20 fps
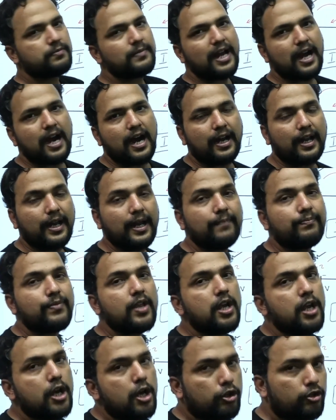में आर है
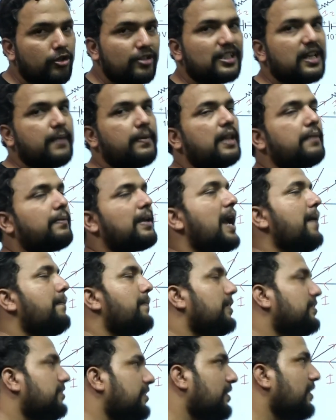तो इसका मतलब क्या है
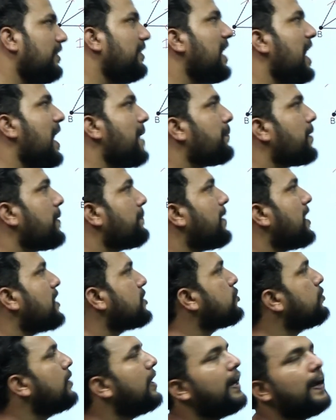बेसिकली आपके पास
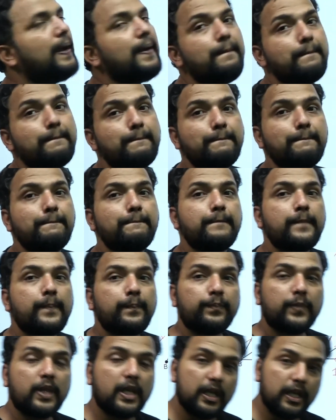जो है
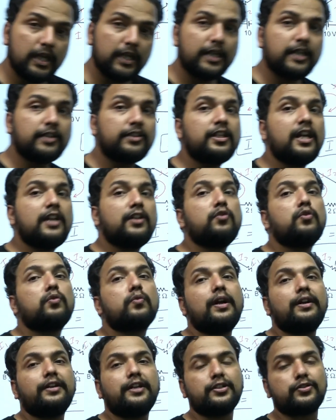कितनी अननोन
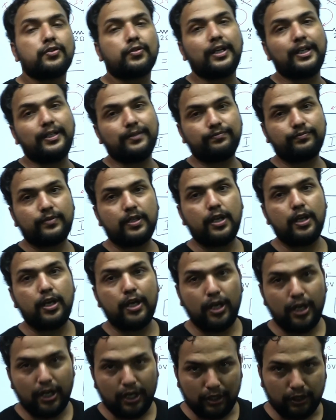क्वांटिटीज हो गई
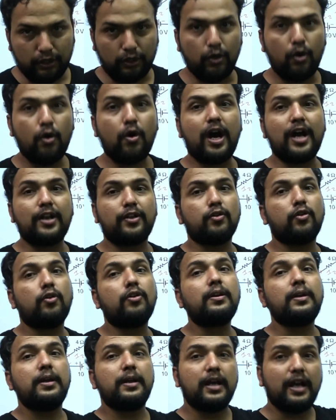दो
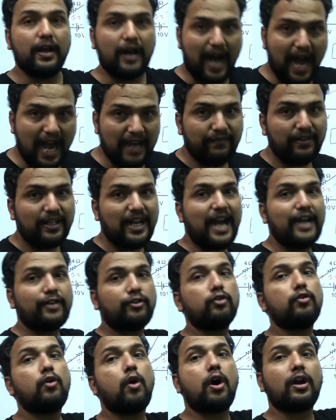अननोन आई वन आई
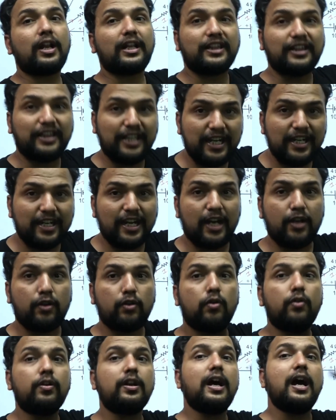टू और तीन
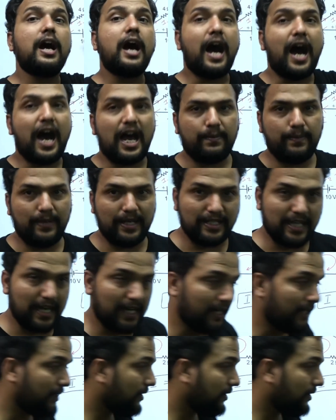अननोन आर भी आ जाएगा